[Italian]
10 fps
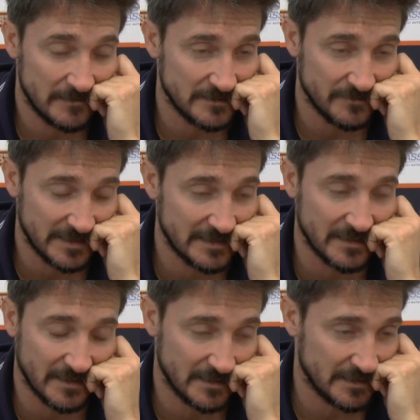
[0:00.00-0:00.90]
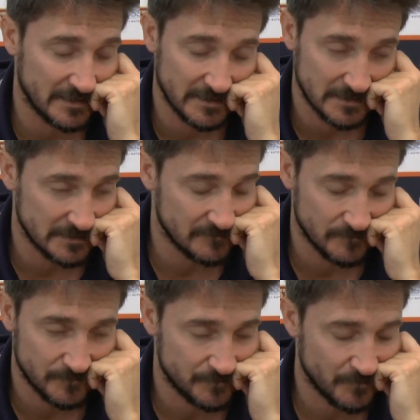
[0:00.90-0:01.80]
difendere,
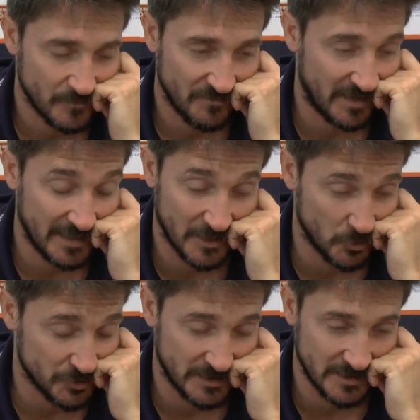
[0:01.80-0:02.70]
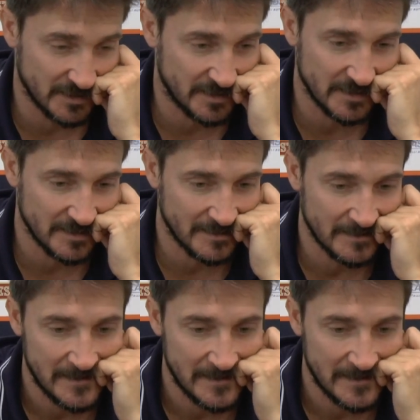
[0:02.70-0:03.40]
fare le cose che, che,